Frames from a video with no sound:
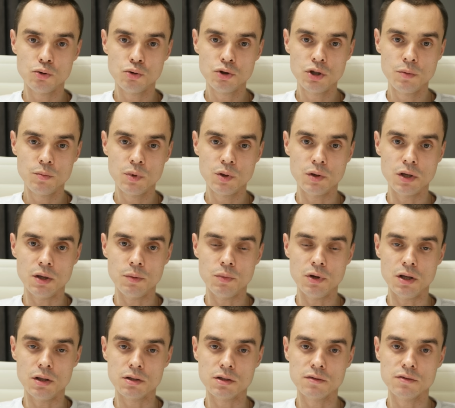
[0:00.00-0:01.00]
диодами
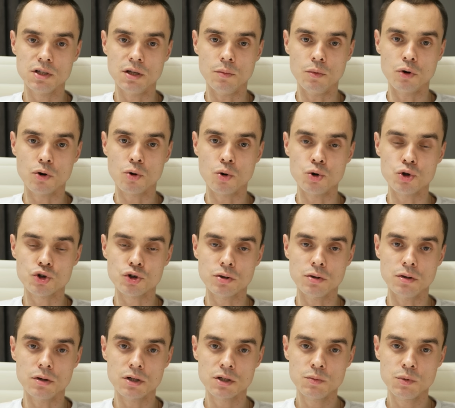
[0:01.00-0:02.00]
имеет совсем
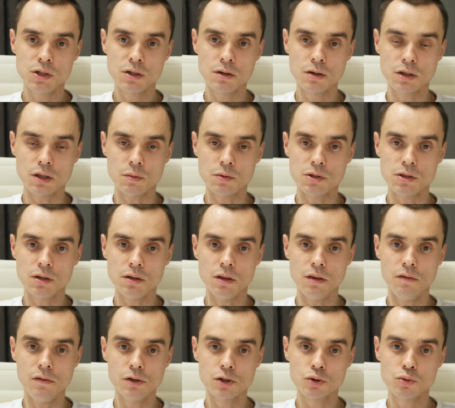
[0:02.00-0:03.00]
крошечные размеры, их там
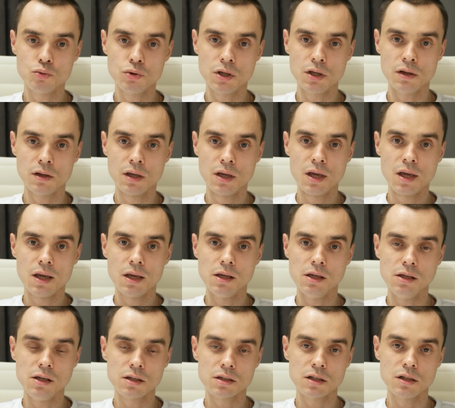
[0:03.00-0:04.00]
стоит две штуки.
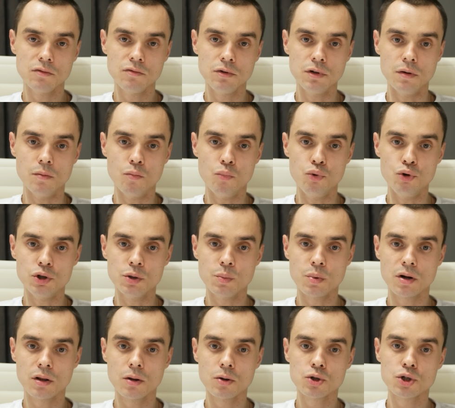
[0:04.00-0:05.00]
И если вы будете
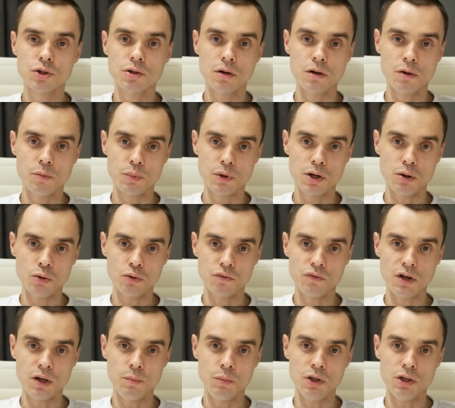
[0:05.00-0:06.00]
продолжительный период
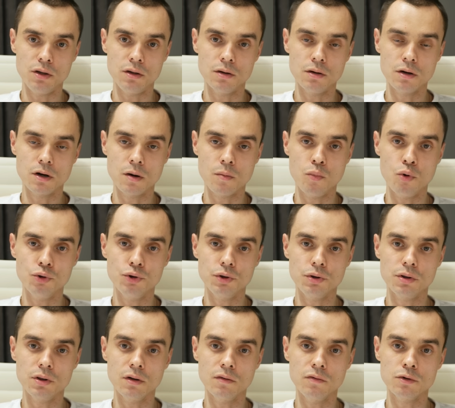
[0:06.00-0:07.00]
времени
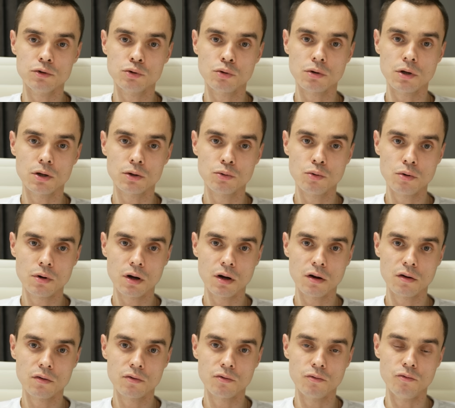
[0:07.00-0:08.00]
работать на высоких
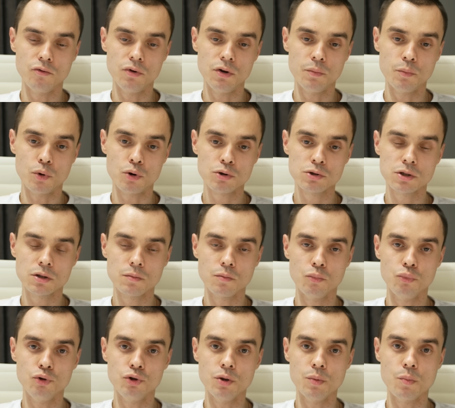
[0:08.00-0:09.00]
токах, вы просто
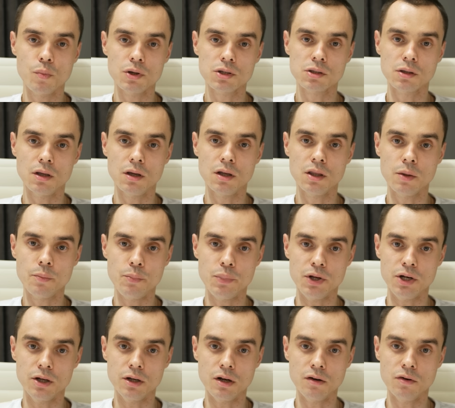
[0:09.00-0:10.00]
будете постоянно
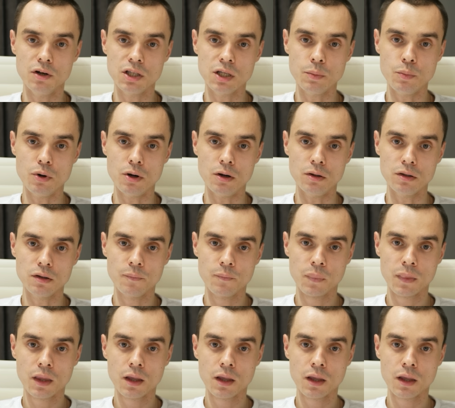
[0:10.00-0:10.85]
перегревать аппарат.